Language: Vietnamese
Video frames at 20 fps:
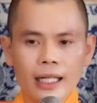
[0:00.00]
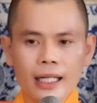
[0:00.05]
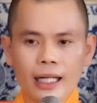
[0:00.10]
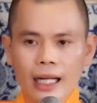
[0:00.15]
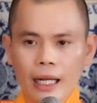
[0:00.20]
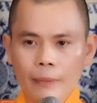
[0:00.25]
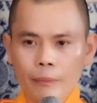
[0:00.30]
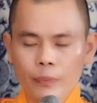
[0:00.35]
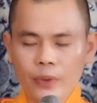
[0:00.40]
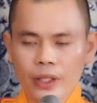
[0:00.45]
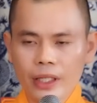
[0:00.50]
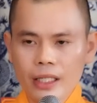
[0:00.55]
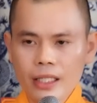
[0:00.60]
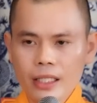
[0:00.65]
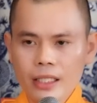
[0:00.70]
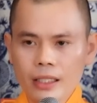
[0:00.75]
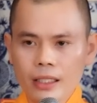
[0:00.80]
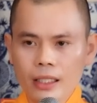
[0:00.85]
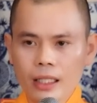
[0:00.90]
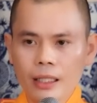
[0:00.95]
Gặp
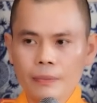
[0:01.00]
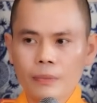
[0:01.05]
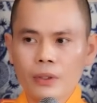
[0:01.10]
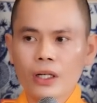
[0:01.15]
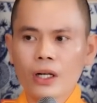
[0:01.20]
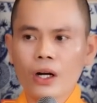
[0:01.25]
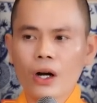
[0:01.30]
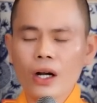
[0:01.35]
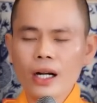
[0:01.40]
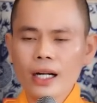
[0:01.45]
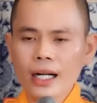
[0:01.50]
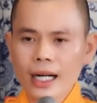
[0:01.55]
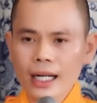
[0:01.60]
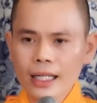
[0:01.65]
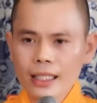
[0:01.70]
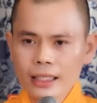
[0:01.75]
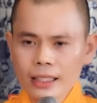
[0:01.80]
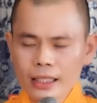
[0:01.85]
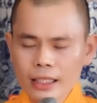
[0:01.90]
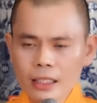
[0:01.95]
những trường hợp khó
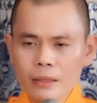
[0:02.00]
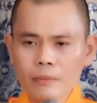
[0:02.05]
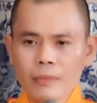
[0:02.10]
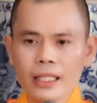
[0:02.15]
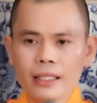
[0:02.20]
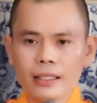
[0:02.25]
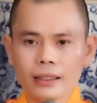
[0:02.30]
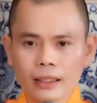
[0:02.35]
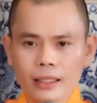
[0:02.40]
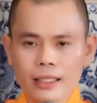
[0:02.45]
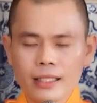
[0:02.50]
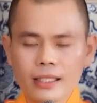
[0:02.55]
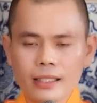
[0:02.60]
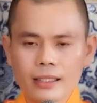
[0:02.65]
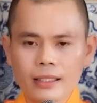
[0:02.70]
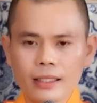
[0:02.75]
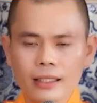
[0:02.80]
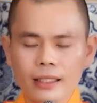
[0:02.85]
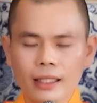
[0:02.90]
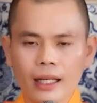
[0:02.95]
khăn như mình thời
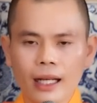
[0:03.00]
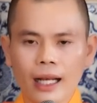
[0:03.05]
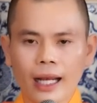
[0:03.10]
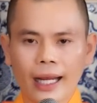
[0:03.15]
xưa,